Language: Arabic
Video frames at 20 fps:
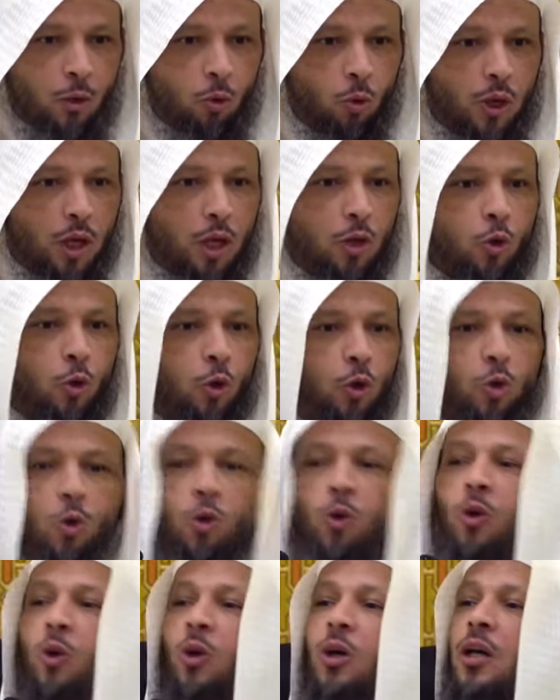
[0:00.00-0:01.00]
ويكون
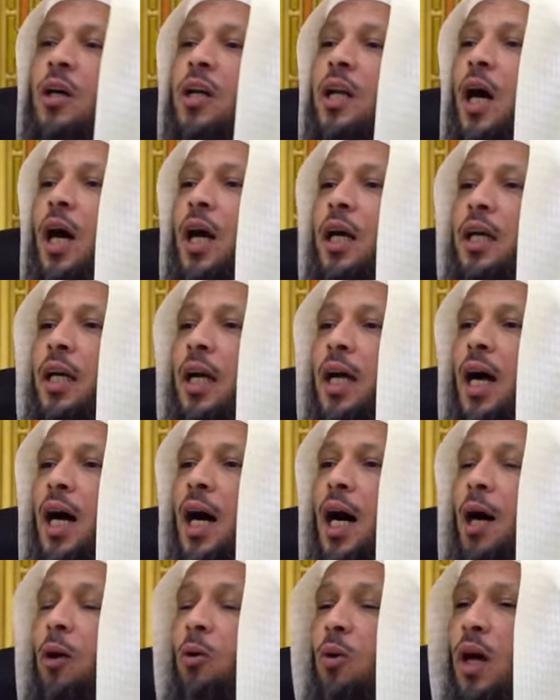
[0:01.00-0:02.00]

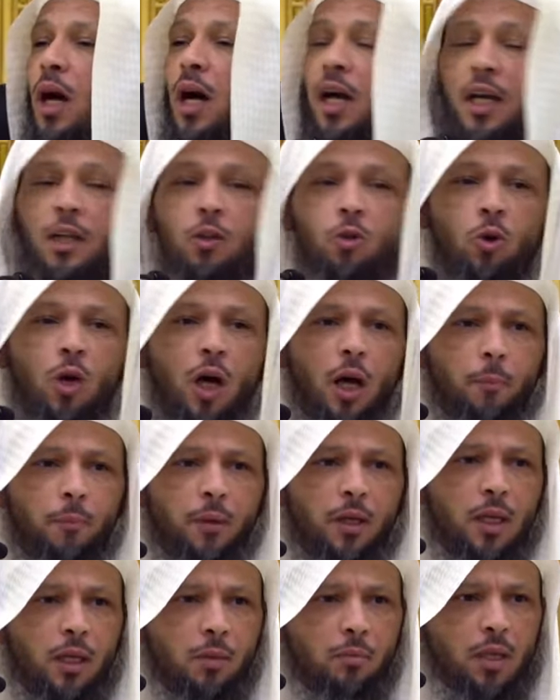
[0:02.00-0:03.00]
راعيها او قائدها
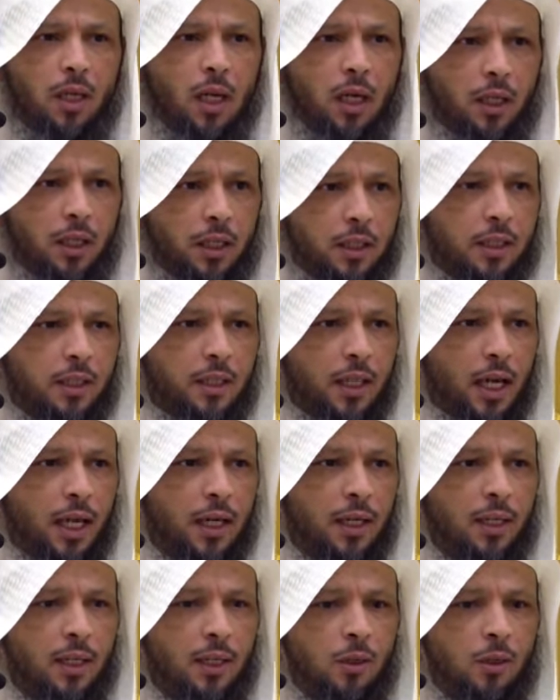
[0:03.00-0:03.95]
به من الحده